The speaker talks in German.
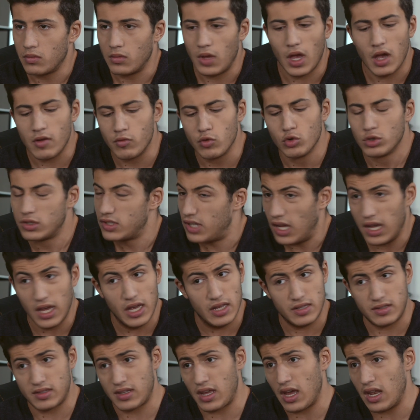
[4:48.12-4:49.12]
Er wusste, er
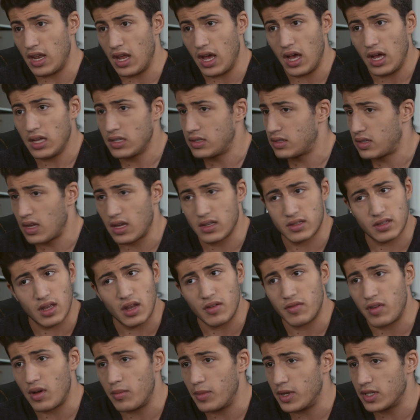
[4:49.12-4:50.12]
ist kein Arzt, er ist
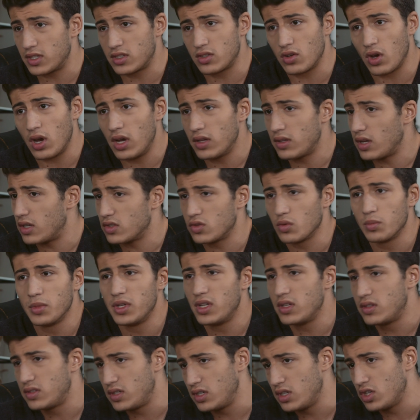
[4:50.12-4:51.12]
kein Pharmazeut, also
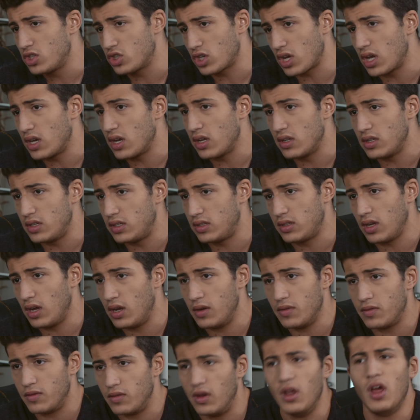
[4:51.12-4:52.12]
medizinisch kann er nicht
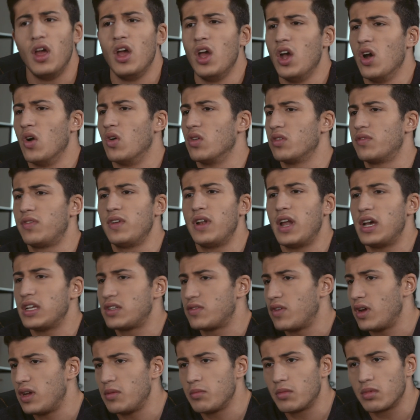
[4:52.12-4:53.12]
helfen. Und
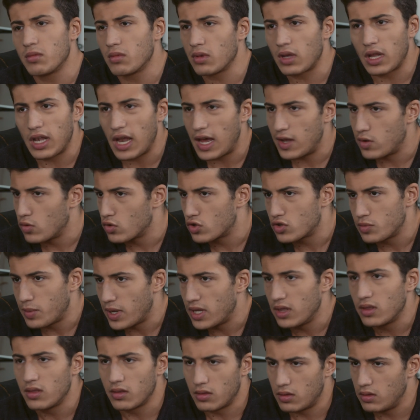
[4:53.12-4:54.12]
vielleicht war ihm
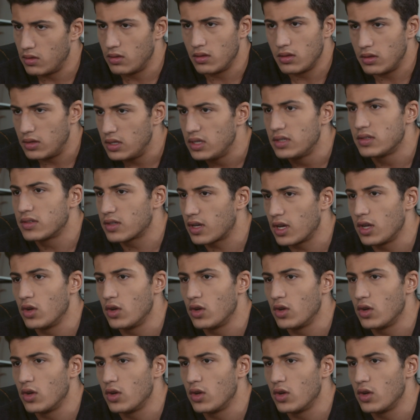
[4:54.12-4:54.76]
Kleidungsspenden nicht